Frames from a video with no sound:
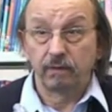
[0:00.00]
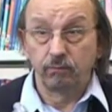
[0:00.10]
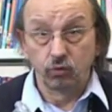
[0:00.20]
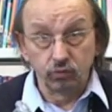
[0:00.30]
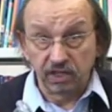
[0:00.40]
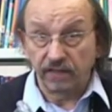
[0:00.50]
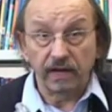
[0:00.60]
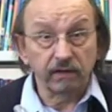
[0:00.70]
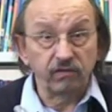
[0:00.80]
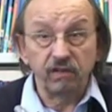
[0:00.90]
Beaucoup de
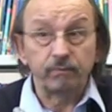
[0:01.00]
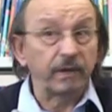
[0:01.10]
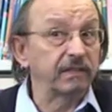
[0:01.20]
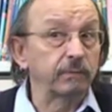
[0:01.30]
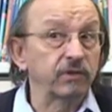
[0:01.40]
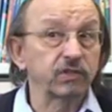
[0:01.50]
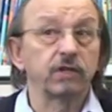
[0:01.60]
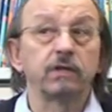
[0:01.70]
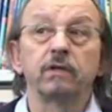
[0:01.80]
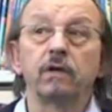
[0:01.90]
Kanaks vivent pratiquement
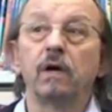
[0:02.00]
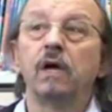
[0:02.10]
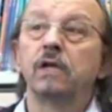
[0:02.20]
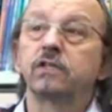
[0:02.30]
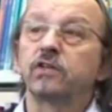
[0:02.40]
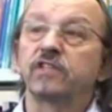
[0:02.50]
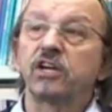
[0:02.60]
sans,